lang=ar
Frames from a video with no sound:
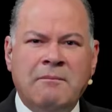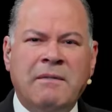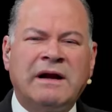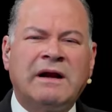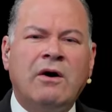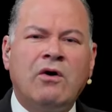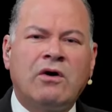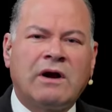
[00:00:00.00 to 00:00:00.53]

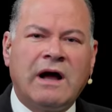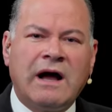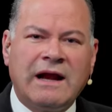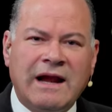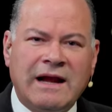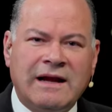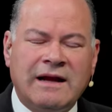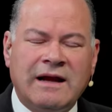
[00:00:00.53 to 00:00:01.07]
مرة أخرى
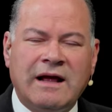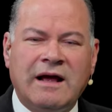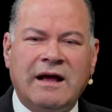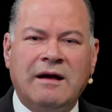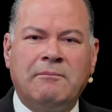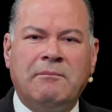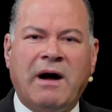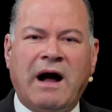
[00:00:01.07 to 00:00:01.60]
أهلا
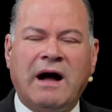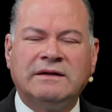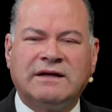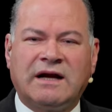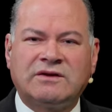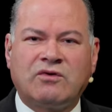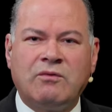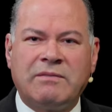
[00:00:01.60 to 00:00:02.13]
آه،
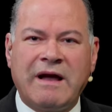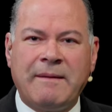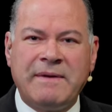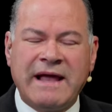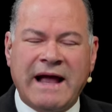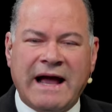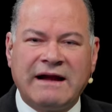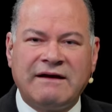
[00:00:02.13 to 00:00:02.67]
بحضراتكم
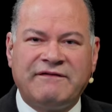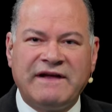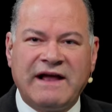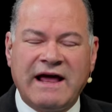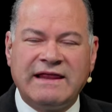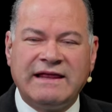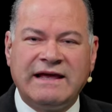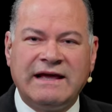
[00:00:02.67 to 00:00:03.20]
جميعا في
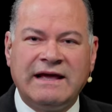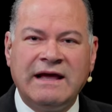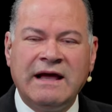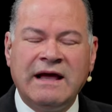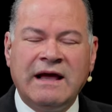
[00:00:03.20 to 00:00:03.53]
هذه